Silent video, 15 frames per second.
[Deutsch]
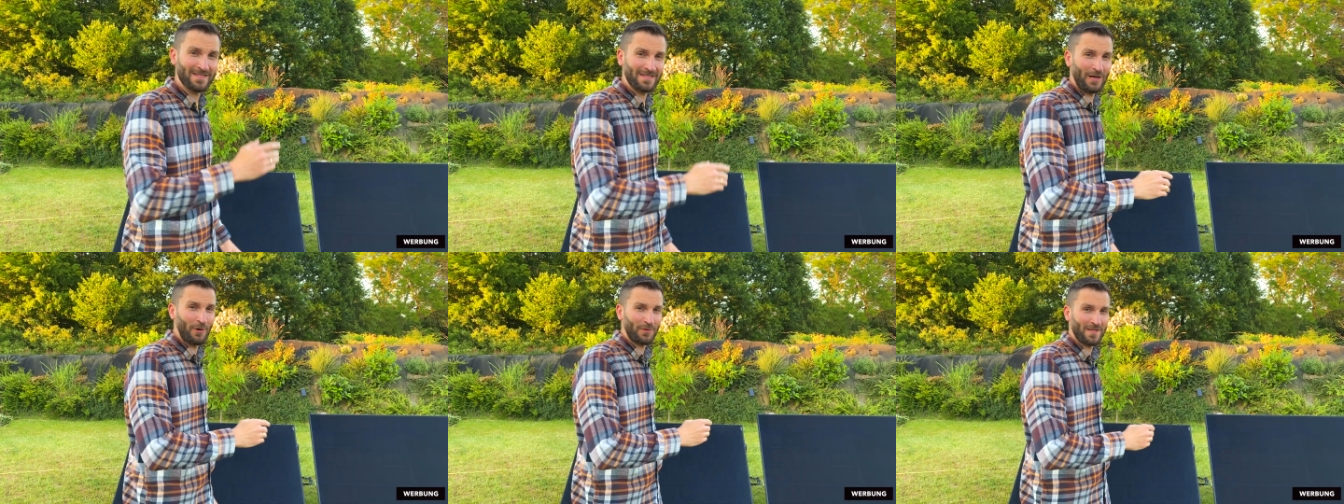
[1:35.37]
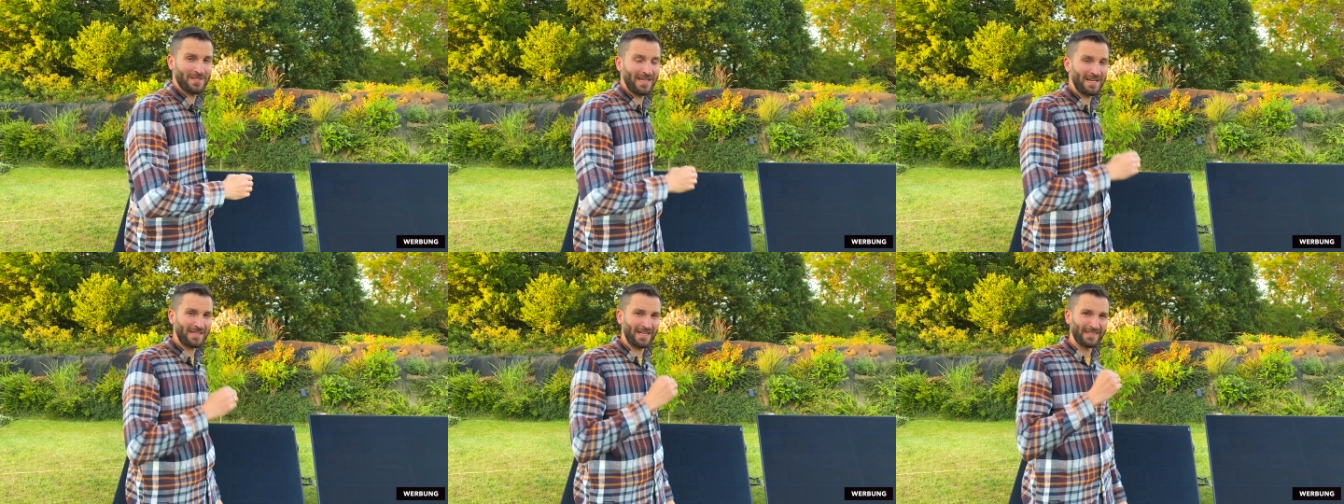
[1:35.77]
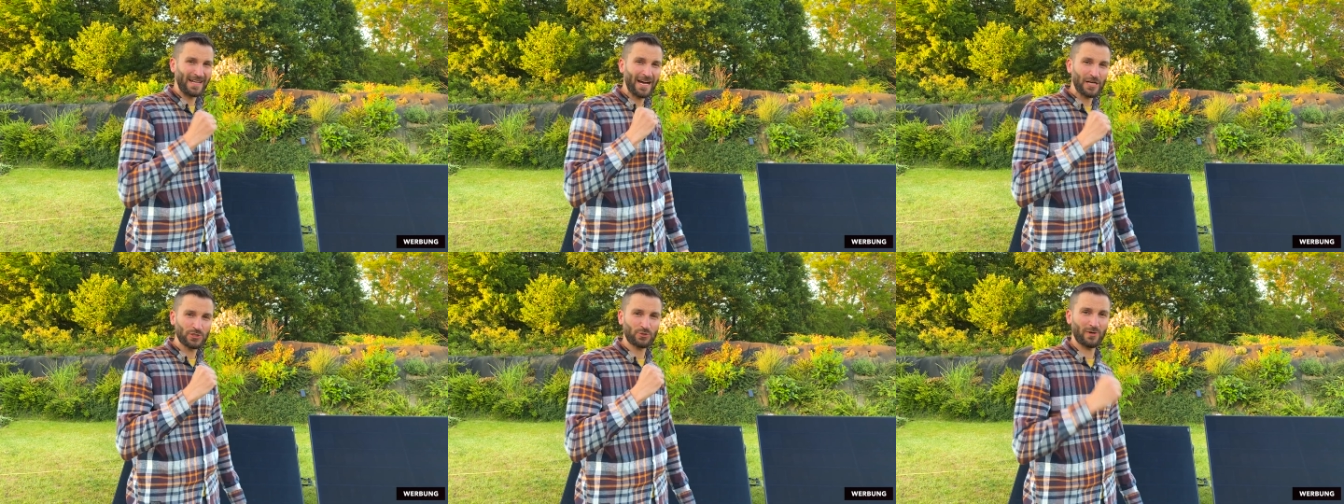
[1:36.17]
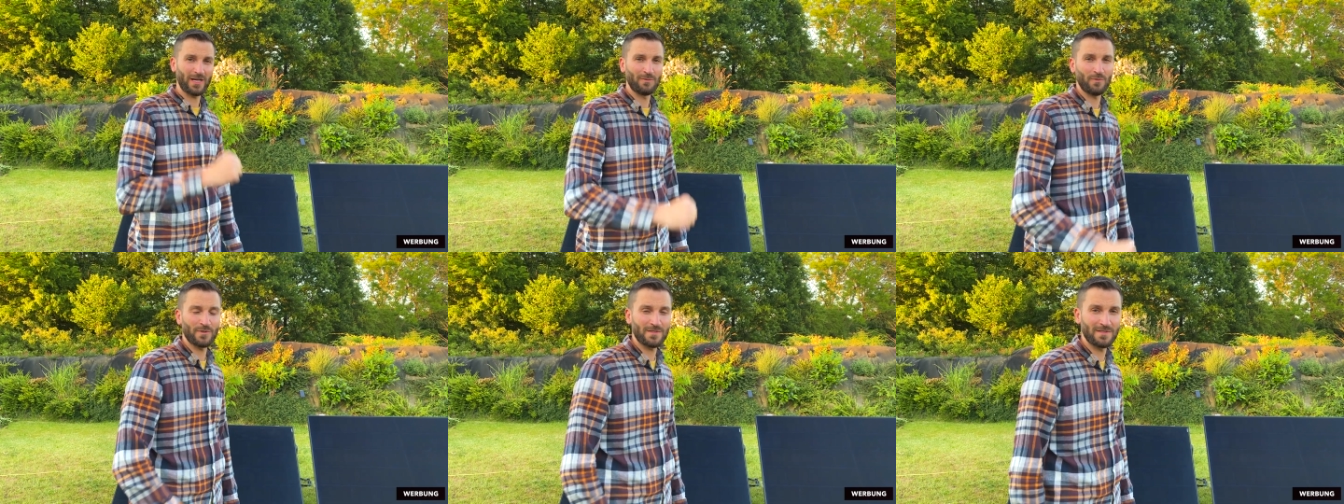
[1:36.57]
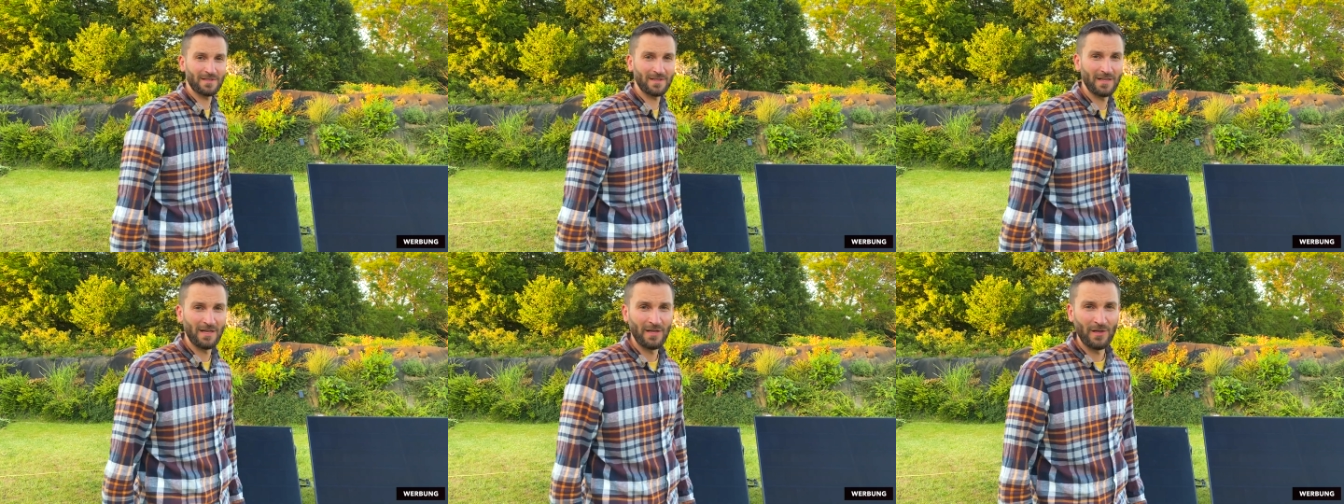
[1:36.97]
auch, dass Enker nachsteuern
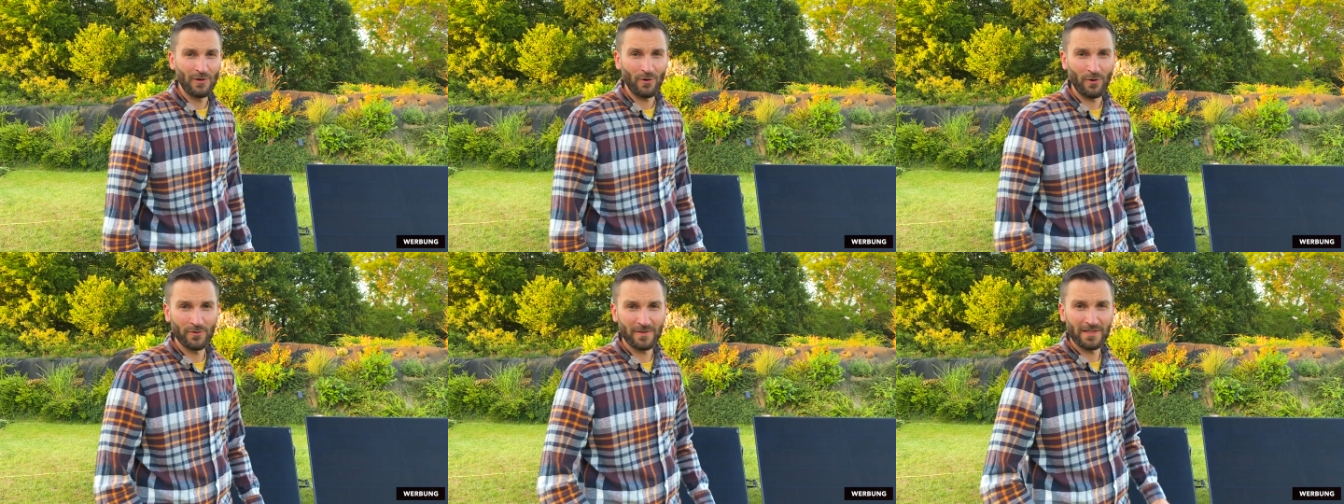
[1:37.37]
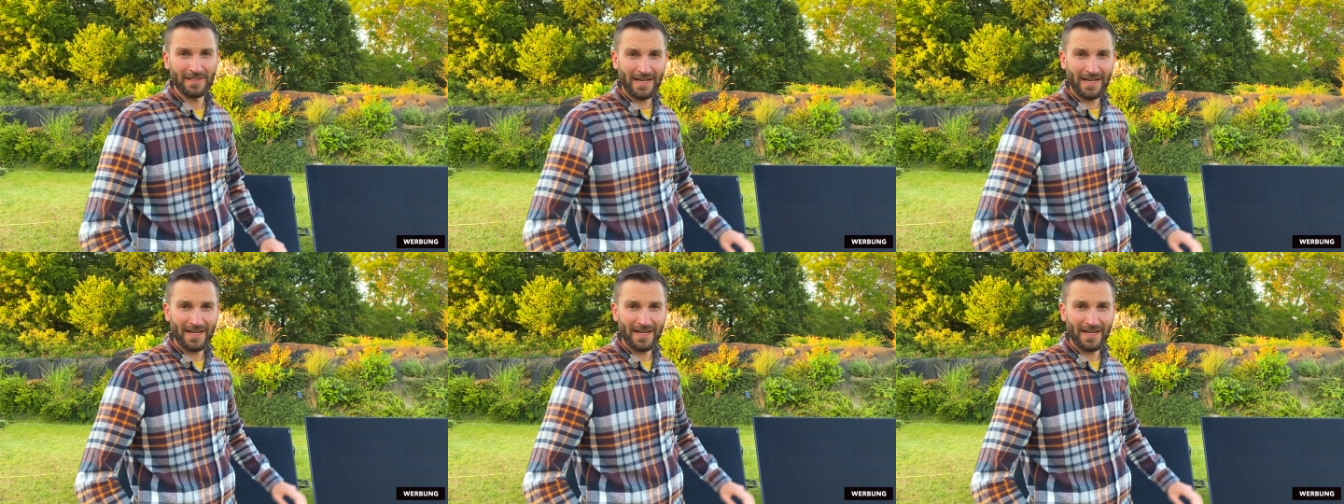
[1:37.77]
musste und in der